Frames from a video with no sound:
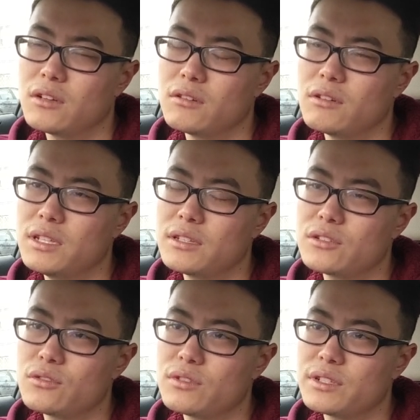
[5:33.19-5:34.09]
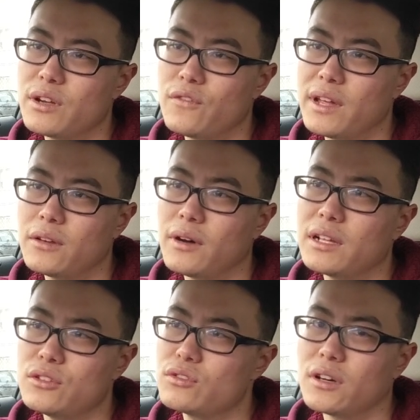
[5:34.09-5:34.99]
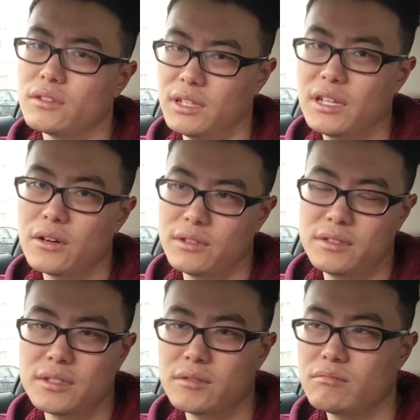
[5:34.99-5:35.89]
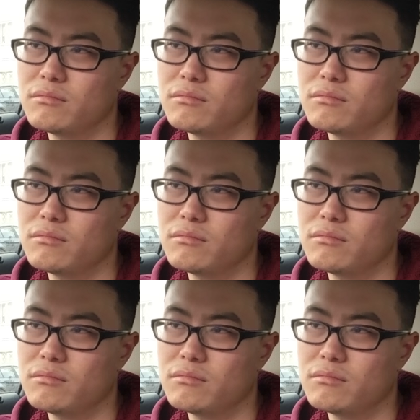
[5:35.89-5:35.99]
如果你在中国是要饭的话，你最好低调一些，